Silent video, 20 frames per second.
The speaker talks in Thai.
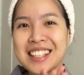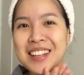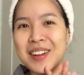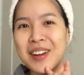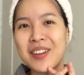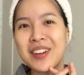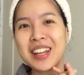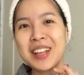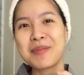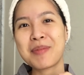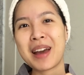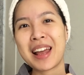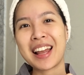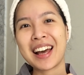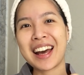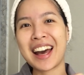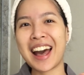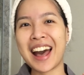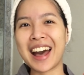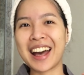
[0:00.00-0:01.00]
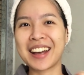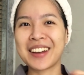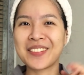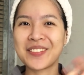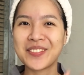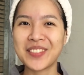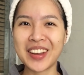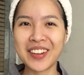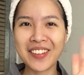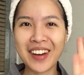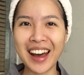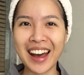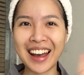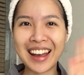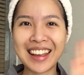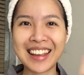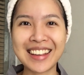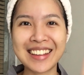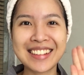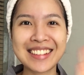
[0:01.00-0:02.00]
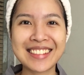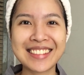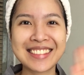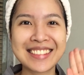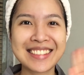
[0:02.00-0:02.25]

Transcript: สำหรับวันนี้ไปแล้วค่ะบ๊ายบาย